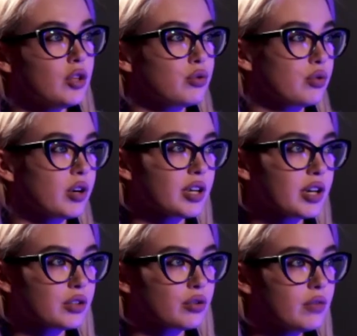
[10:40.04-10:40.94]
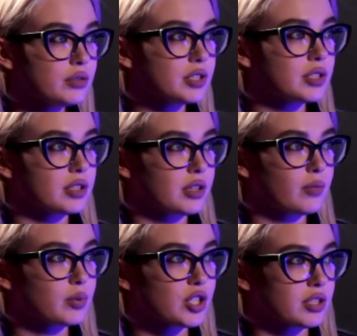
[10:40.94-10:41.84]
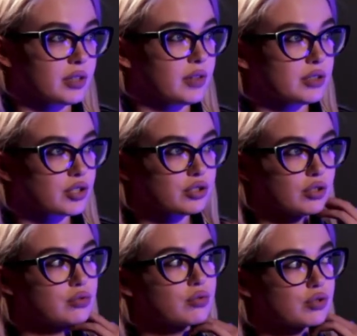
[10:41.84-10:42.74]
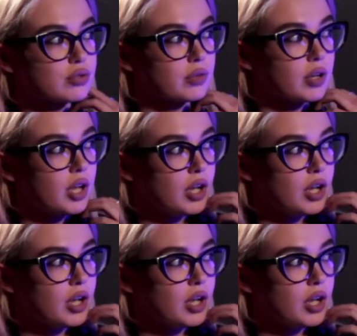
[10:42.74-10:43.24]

ну, то, как я готовилась, это вообще оставляло желать лучшего.